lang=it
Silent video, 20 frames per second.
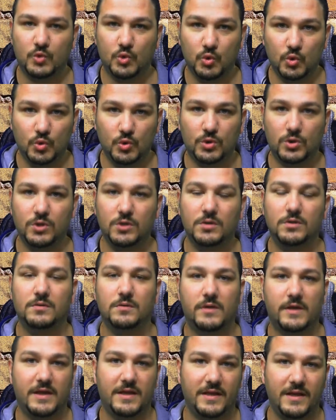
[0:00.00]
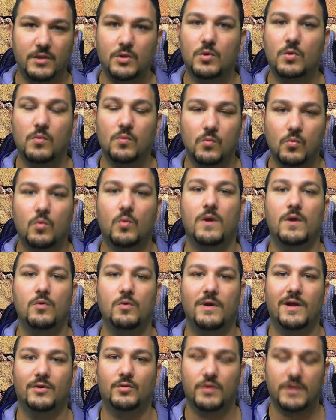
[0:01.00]
tutto, chiedendo comunque a
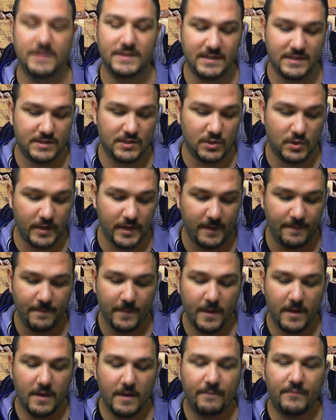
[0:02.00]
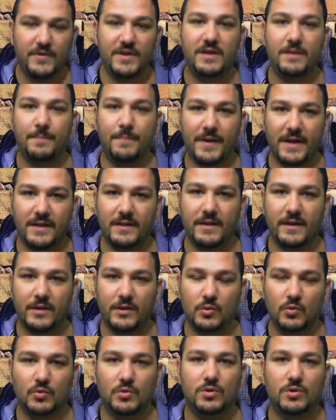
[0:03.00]
lui l'autorizzazione, di riprendere
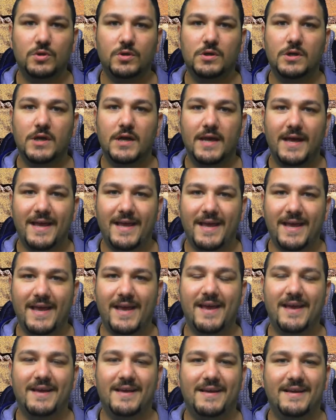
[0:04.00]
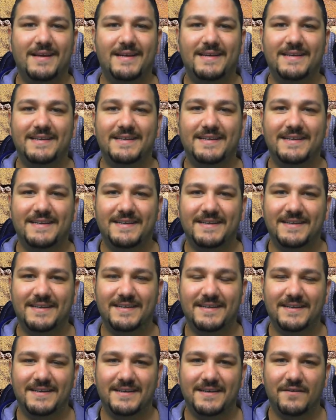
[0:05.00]
tutto e
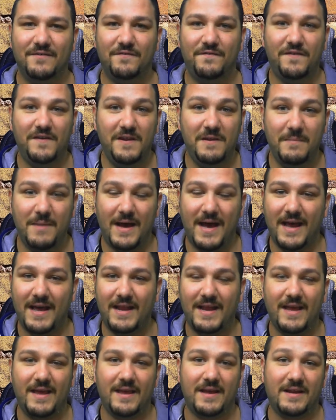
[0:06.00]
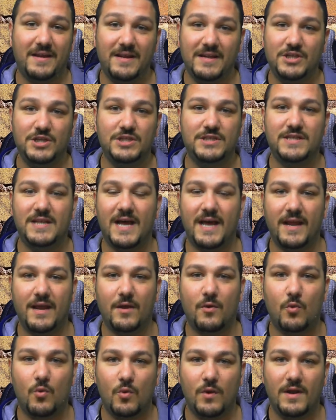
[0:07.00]
eh, filmare,
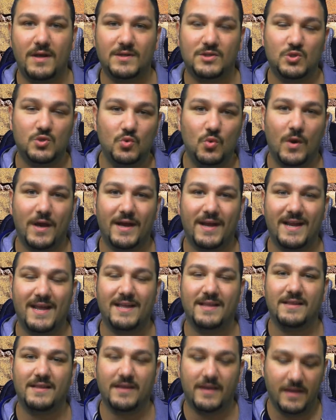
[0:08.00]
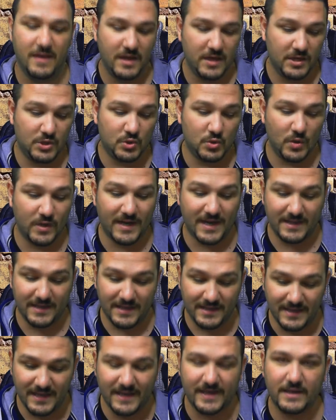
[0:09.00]
registrare grande, il suo grande
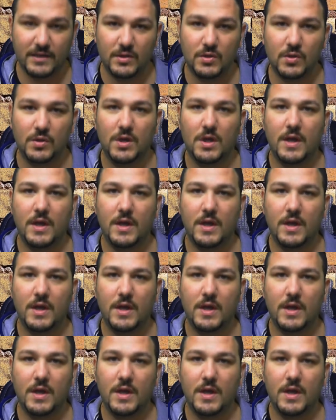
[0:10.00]
talento